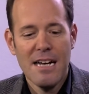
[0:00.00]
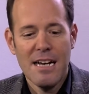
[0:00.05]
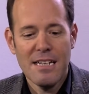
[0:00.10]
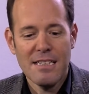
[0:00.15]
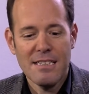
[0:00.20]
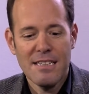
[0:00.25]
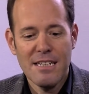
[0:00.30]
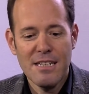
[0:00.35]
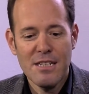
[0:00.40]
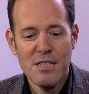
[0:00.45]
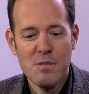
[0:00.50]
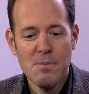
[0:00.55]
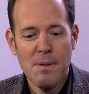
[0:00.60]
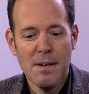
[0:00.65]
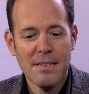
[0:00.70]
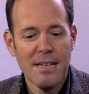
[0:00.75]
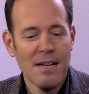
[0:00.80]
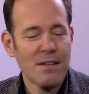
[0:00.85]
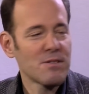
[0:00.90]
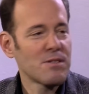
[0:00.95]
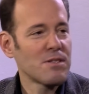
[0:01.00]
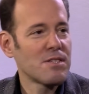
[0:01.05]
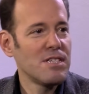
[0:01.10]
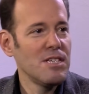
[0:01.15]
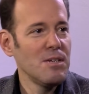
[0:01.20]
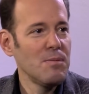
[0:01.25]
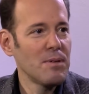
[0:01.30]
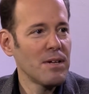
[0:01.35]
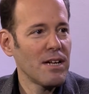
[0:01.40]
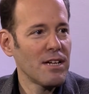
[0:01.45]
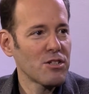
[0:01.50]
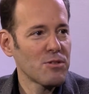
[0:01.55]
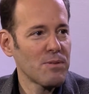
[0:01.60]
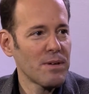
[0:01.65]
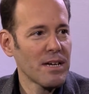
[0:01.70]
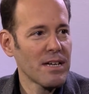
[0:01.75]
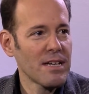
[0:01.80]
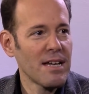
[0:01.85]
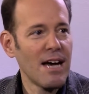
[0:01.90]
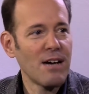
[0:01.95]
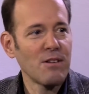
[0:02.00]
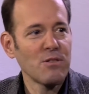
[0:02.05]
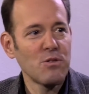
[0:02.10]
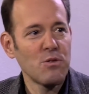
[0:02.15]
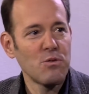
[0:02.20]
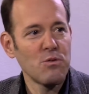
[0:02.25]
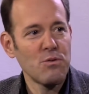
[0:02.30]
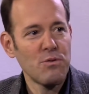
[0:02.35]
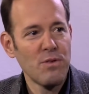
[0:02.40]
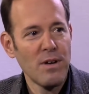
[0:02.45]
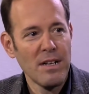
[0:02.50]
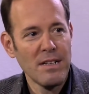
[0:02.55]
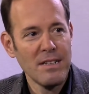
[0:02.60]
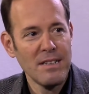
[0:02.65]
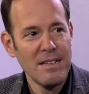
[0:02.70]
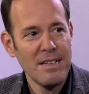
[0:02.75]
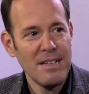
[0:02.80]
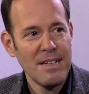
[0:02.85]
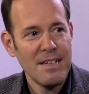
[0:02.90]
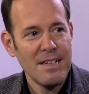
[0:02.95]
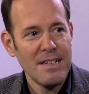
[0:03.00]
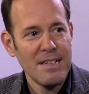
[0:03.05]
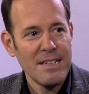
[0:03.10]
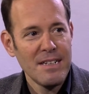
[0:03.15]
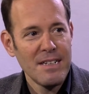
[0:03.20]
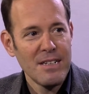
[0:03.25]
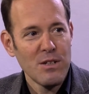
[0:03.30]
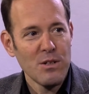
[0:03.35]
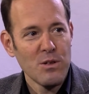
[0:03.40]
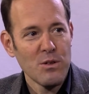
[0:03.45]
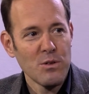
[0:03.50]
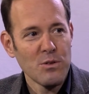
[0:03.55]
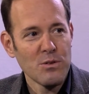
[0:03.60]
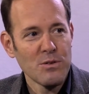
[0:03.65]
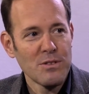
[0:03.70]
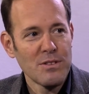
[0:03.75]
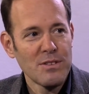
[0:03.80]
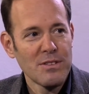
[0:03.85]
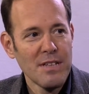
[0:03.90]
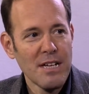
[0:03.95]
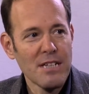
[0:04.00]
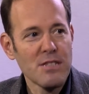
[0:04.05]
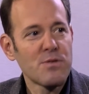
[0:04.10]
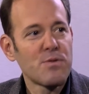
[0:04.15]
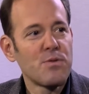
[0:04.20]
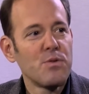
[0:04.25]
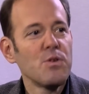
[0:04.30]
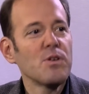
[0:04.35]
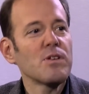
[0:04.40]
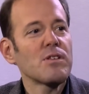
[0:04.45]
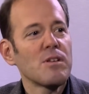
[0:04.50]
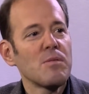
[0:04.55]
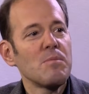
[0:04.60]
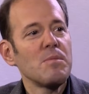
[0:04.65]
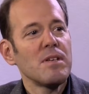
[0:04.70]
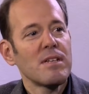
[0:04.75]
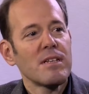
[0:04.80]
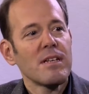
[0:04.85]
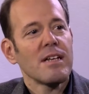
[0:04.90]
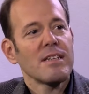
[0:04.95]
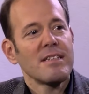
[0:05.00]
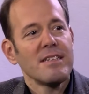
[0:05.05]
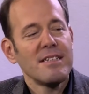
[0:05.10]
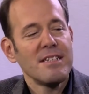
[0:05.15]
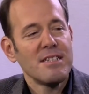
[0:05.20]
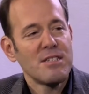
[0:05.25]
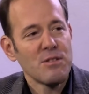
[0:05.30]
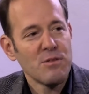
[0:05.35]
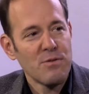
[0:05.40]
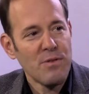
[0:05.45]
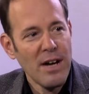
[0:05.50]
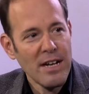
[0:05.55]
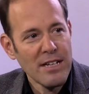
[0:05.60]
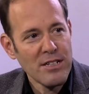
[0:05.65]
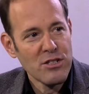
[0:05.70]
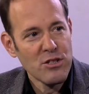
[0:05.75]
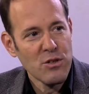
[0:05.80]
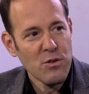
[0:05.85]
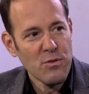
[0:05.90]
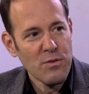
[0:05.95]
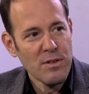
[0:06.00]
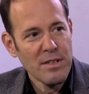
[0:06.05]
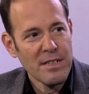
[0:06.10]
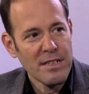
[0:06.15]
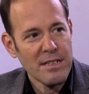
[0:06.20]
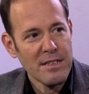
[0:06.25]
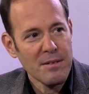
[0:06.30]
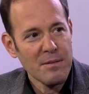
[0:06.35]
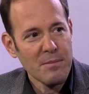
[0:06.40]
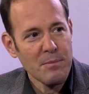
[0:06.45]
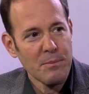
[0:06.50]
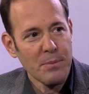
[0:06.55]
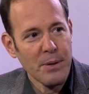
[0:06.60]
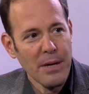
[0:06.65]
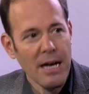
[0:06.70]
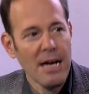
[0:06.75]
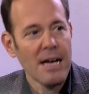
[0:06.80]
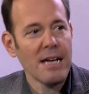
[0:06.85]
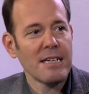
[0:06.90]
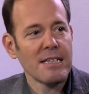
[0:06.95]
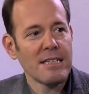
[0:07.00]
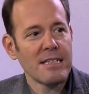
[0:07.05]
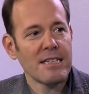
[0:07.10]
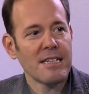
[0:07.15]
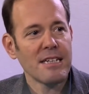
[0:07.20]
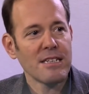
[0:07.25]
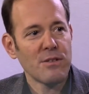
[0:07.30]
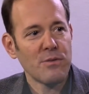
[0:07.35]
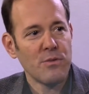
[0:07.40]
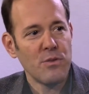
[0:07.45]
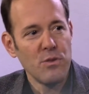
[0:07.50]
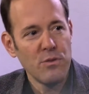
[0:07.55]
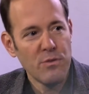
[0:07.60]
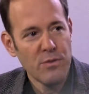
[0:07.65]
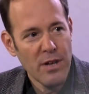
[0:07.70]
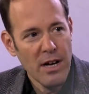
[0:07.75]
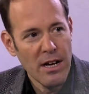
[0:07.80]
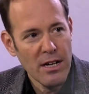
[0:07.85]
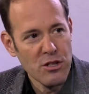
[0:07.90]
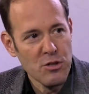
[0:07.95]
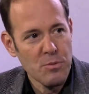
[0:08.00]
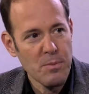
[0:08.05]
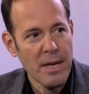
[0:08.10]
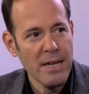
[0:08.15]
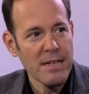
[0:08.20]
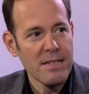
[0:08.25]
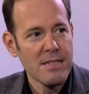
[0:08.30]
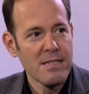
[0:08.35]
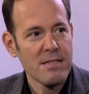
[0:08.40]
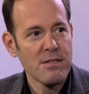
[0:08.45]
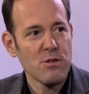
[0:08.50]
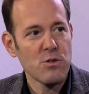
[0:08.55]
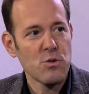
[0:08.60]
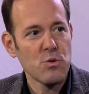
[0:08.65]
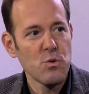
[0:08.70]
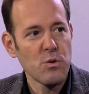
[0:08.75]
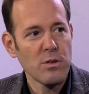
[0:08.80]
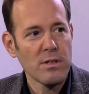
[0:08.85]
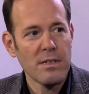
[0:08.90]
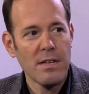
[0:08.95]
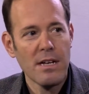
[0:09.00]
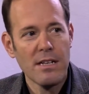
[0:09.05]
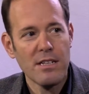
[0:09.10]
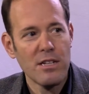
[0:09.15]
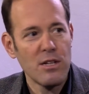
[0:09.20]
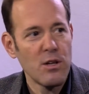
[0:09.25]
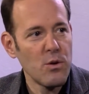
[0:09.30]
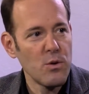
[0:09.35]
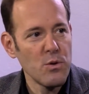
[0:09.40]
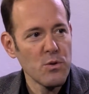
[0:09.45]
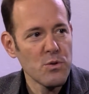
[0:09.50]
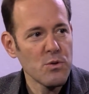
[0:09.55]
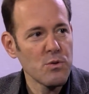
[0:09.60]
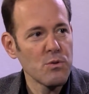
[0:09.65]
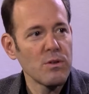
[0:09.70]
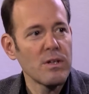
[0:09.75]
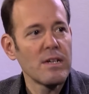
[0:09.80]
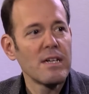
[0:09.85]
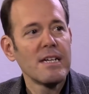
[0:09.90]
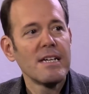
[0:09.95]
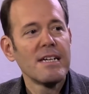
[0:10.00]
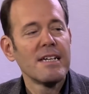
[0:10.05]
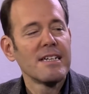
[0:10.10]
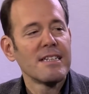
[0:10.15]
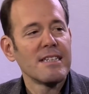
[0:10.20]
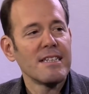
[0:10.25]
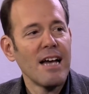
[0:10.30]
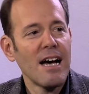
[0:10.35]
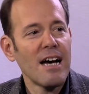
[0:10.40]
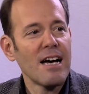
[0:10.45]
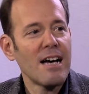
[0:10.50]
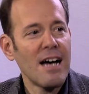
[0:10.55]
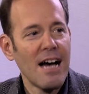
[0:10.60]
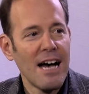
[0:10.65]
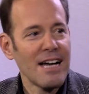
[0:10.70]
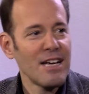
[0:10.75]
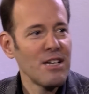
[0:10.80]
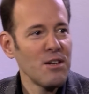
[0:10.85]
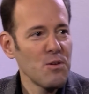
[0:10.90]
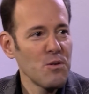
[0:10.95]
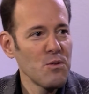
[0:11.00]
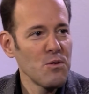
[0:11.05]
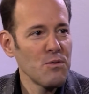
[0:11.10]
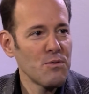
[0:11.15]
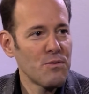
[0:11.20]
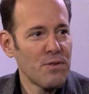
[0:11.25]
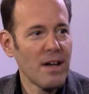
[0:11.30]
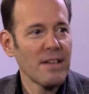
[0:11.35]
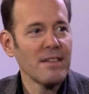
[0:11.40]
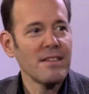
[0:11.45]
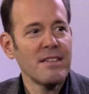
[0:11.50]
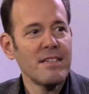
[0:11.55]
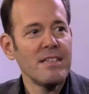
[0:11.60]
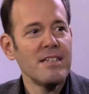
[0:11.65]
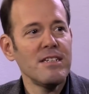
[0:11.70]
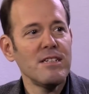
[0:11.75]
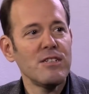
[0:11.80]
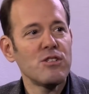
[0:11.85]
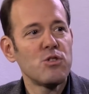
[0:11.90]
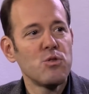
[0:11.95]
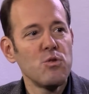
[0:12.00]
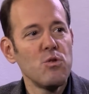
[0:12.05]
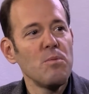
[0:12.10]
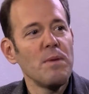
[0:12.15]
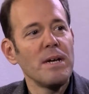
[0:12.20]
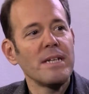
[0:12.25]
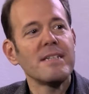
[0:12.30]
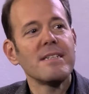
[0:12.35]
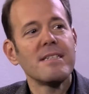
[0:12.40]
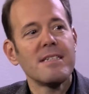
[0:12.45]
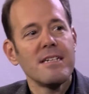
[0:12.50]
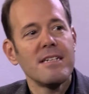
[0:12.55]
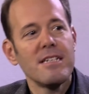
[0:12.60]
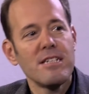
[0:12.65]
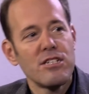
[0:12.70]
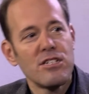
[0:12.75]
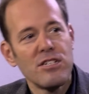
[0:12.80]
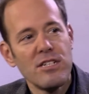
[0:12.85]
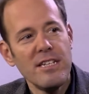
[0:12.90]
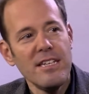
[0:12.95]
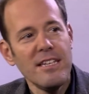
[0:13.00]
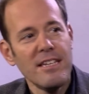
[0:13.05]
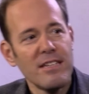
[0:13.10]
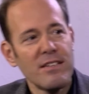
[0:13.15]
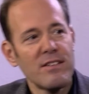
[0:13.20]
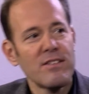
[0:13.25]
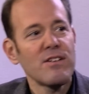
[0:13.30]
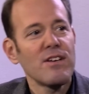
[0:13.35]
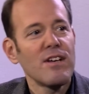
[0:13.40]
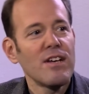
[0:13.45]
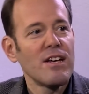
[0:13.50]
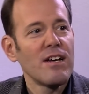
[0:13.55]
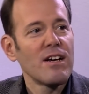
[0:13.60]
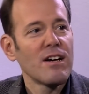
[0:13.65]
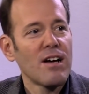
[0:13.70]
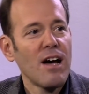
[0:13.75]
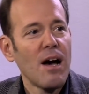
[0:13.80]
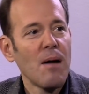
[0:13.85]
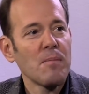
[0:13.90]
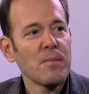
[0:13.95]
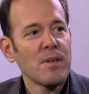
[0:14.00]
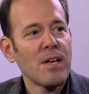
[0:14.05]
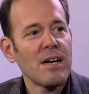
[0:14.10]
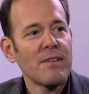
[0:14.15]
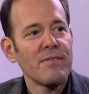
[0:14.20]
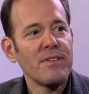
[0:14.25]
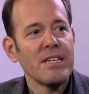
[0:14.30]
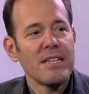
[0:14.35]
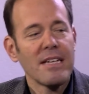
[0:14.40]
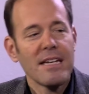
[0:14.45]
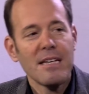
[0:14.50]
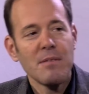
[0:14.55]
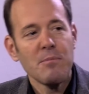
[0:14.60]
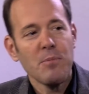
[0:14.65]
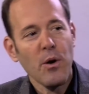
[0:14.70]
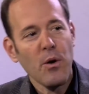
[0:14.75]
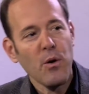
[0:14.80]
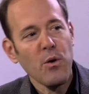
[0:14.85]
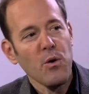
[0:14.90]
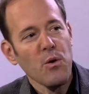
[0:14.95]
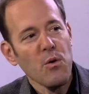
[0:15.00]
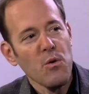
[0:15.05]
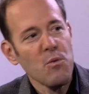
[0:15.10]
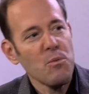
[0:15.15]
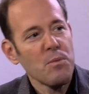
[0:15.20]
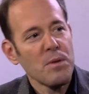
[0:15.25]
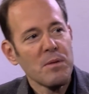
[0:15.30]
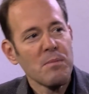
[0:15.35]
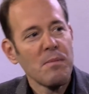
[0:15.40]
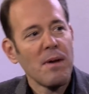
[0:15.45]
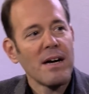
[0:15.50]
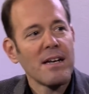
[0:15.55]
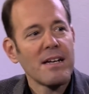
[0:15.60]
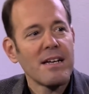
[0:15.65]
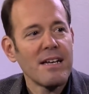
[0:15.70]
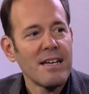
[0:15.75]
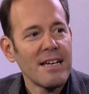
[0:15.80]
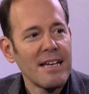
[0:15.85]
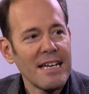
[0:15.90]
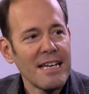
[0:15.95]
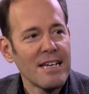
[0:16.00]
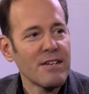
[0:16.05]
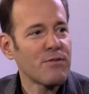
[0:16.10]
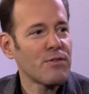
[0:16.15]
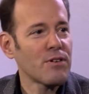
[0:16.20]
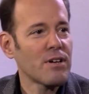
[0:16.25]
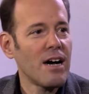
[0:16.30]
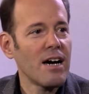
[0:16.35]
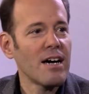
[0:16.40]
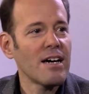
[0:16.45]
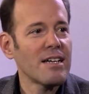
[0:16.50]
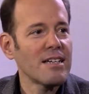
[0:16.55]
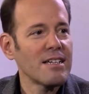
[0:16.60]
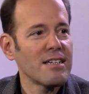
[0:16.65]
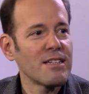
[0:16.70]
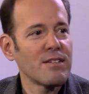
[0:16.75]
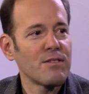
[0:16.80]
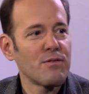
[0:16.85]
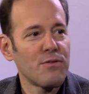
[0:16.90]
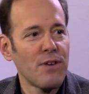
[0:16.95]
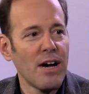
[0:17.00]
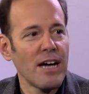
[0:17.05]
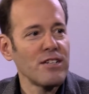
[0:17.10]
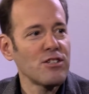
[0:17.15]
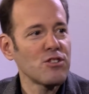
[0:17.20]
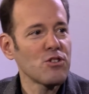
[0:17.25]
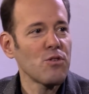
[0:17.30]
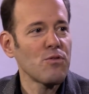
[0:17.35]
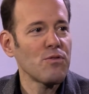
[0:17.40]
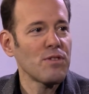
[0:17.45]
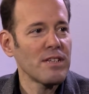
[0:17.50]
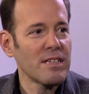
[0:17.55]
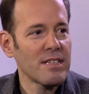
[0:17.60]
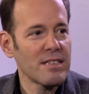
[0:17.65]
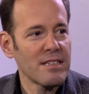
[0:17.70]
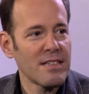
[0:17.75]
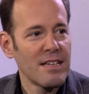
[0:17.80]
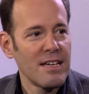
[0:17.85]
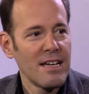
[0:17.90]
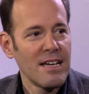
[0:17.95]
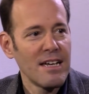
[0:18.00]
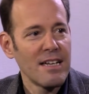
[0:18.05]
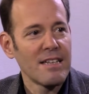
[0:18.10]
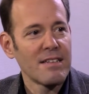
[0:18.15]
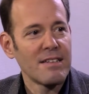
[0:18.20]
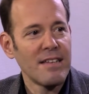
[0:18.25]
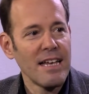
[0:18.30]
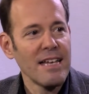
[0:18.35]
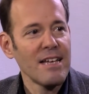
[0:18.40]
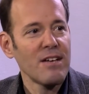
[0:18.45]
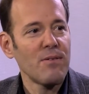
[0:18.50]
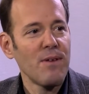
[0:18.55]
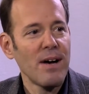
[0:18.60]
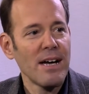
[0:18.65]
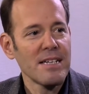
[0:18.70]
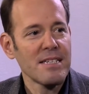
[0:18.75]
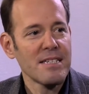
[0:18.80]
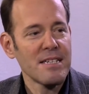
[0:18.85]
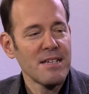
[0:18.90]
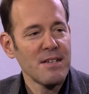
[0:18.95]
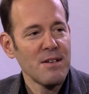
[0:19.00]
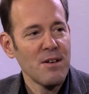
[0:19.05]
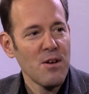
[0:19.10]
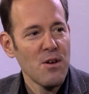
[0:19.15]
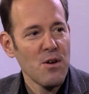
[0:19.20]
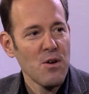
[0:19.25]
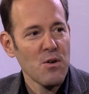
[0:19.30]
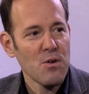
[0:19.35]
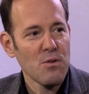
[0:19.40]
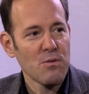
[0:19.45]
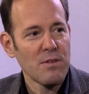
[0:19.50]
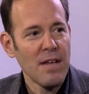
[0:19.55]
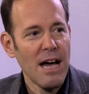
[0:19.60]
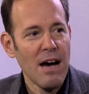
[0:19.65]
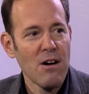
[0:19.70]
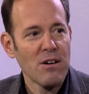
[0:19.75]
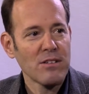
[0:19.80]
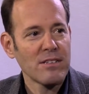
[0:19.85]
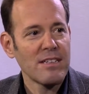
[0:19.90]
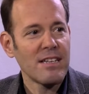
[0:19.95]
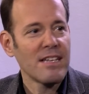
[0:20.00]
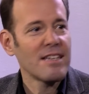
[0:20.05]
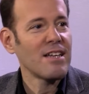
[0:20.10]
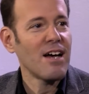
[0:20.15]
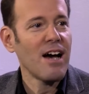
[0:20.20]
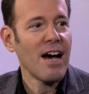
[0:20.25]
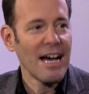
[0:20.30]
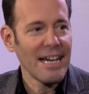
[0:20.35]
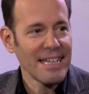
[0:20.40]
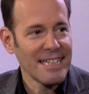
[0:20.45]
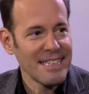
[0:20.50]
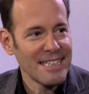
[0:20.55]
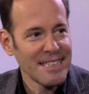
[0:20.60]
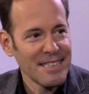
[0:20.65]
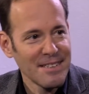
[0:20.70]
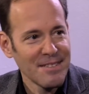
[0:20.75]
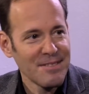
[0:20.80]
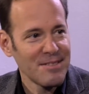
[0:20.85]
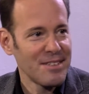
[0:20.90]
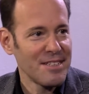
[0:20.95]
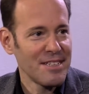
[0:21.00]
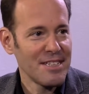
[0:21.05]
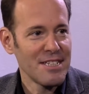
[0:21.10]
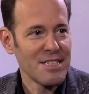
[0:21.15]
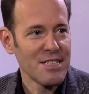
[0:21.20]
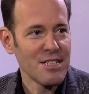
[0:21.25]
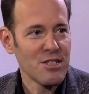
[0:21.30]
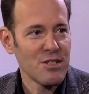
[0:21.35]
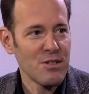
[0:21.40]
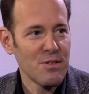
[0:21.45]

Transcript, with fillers: hatte ich 2007 einen schweren Autounfall und das führte mich dann in diesen feinstofflichen Bereich. Ich hatte fünf Jahre Schmerzen, suchte da die Lösung nach Heilung, fand die schulmedizinisch nicht, kam da wieder in Berührung mit meiner eher vergangenen feinstofflichen Denkweise und tauchte dann da ein in diese